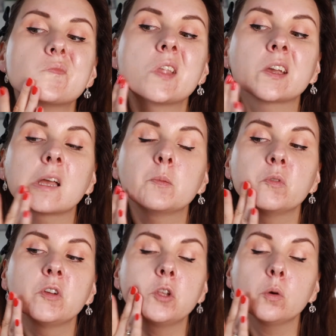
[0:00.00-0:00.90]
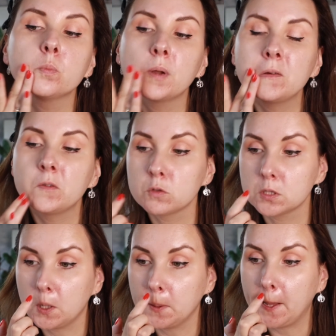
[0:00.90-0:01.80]
Tak jak mówię, tą prawą
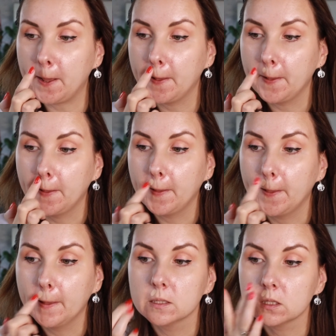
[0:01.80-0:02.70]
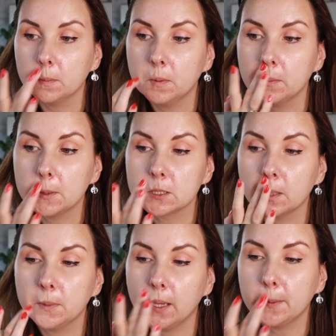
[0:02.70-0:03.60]
stronę zrobimy
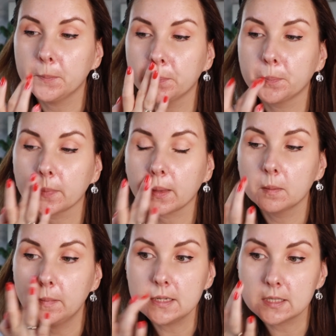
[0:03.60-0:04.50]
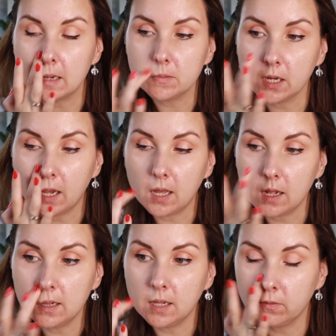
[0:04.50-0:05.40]
sobie mm, palcami,
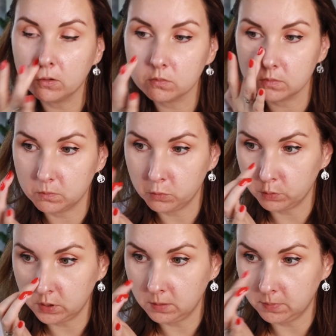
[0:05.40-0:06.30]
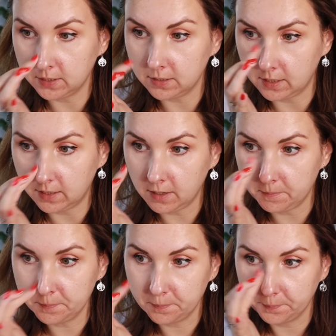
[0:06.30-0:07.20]
a lewą beauty
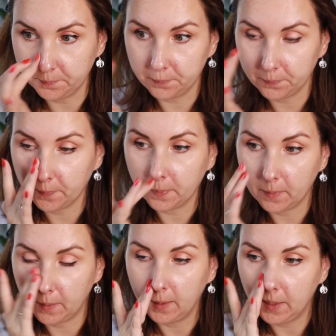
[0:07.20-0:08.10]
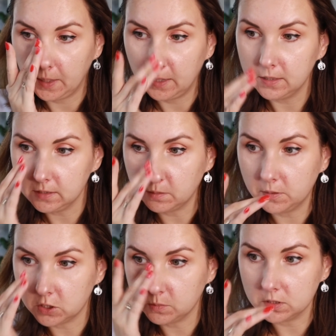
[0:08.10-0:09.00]
blenderem. I
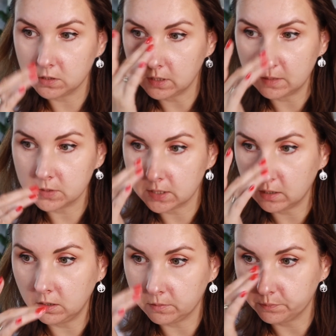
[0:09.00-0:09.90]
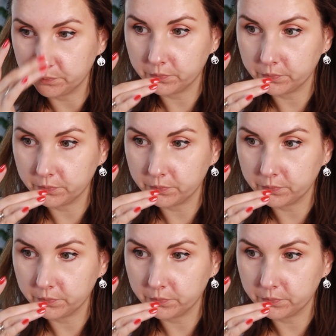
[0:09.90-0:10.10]
zobaczymy, co nam z tego